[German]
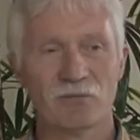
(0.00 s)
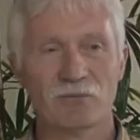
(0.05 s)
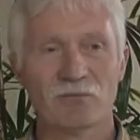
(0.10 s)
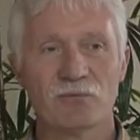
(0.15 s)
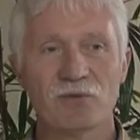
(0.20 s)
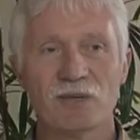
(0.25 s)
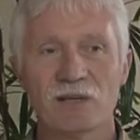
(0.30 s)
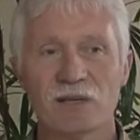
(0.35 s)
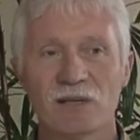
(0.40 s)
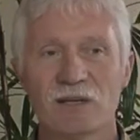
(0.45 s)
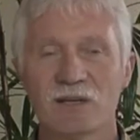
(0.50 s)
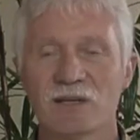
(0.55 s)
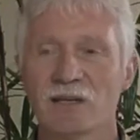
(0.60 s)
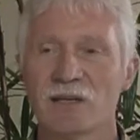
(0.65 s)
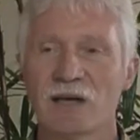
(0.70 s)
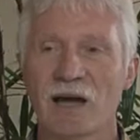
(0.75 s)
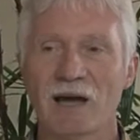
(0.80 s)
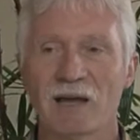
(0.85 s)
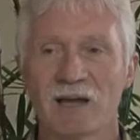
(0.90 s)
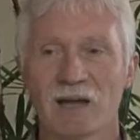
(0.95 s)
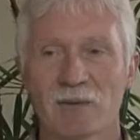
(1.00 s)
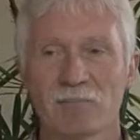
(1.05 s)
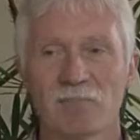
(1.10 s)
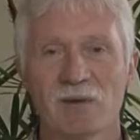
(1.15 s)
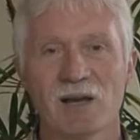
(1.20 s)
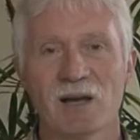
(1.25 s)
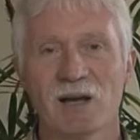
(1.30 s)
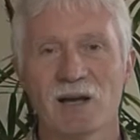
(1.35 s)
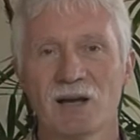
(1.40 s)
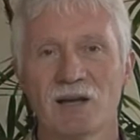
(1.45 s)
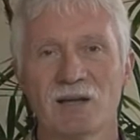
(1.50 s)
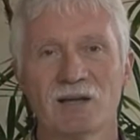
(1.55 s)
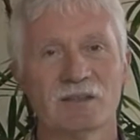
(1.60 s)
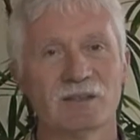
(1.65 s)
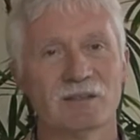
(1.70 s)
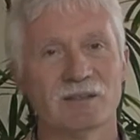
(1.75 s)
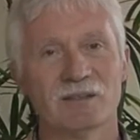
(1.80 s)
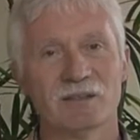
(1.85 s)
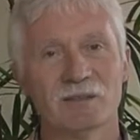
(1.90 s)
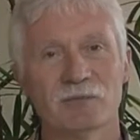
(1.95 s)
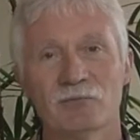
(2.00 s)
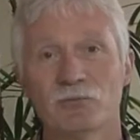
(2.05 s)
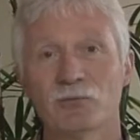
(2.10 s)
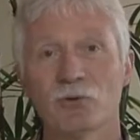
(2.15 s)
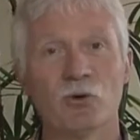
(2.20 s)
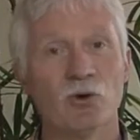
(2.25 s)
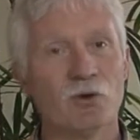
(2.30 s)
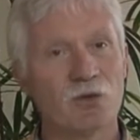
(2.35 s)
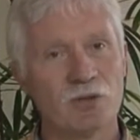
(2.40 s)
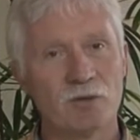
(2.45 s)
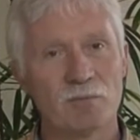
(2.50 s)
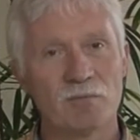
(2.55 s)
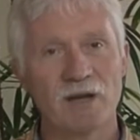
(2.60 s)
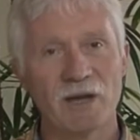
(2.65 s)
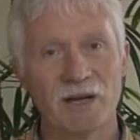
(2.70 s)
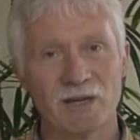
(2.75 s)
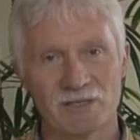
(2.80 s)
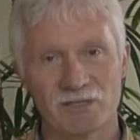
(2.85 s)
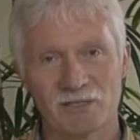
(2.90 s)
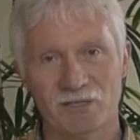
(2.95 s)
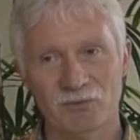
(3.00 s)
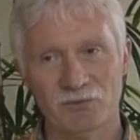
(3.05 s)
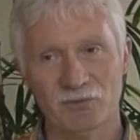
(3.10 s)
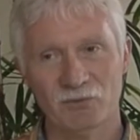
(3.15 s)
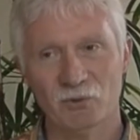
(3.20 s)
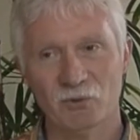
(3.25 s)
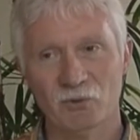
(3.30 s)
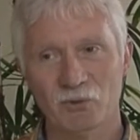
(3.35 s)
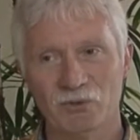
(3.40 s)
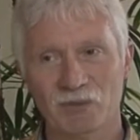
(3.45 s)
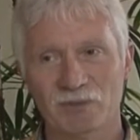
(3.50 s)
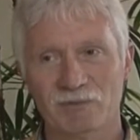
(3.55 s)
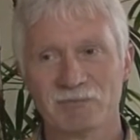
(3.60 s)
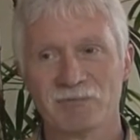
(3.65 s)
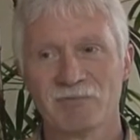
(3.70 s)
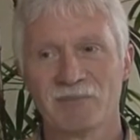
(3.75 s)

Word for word: viele A Cappella-Freunde äh, begeistern wird.